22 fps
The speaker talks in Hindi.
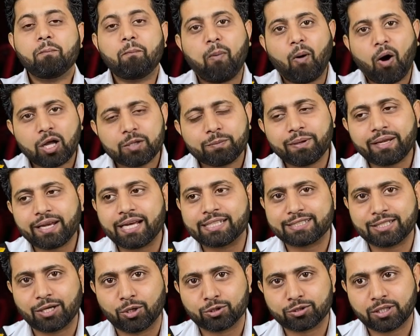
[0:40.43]
बहुत बार
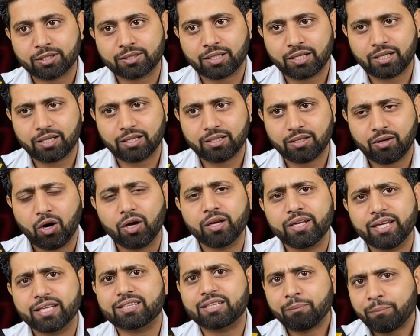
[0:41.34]
ऐसा होता था और
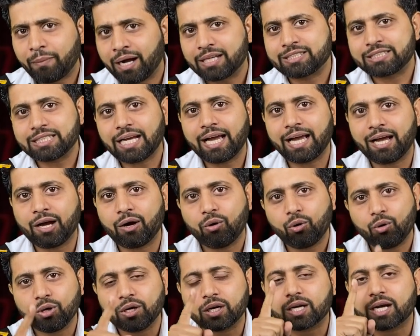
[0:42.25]
ये तमाचा है
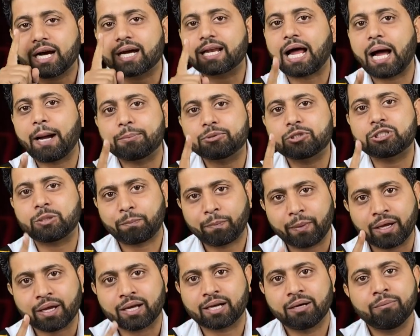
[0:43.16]
उन खराब
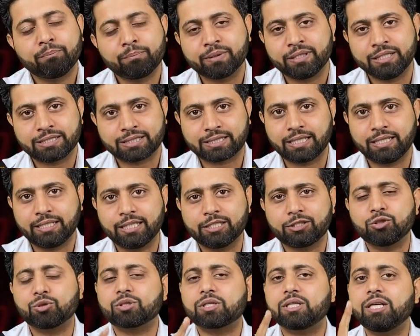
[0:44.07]
शिपिंग कंपनीज के लिए
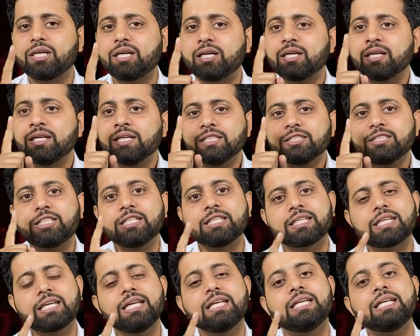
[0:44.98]
जो कि
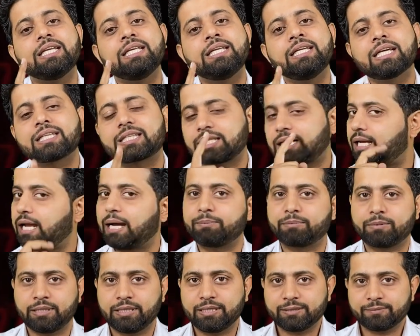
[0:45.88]
जिनकी नीयत
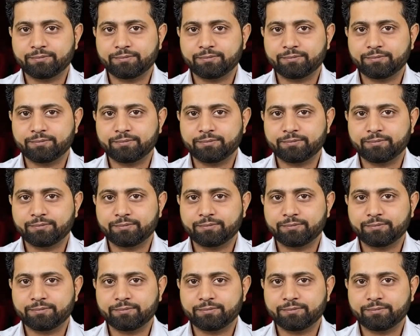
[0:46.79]
खराब थी